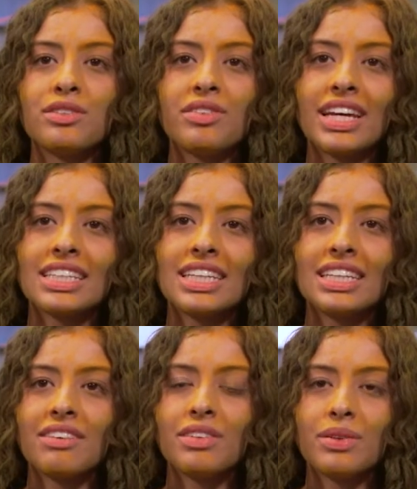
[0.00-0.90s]
eu tivesse que
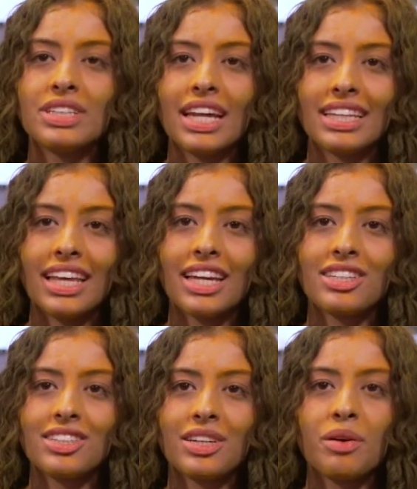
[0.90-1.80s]
definir
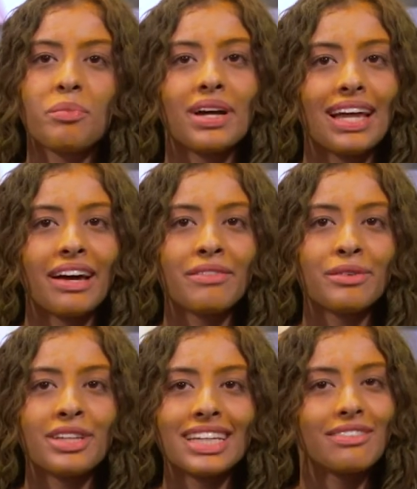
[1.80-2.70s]
estratégia em uma palavra,
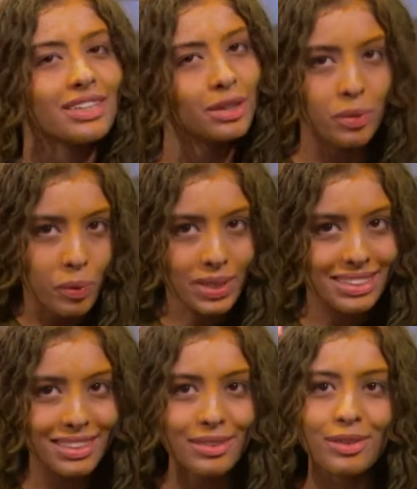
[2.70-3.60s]
eu teria que definir em duas,
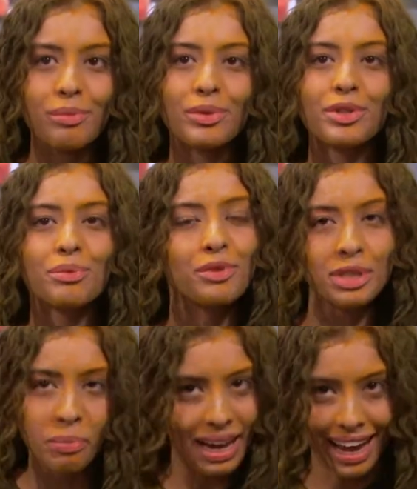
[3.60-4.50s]
porque eu sou uma pessoa de muitas
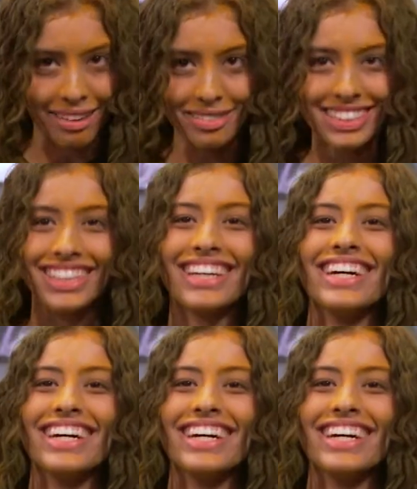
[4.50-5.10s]
palavras.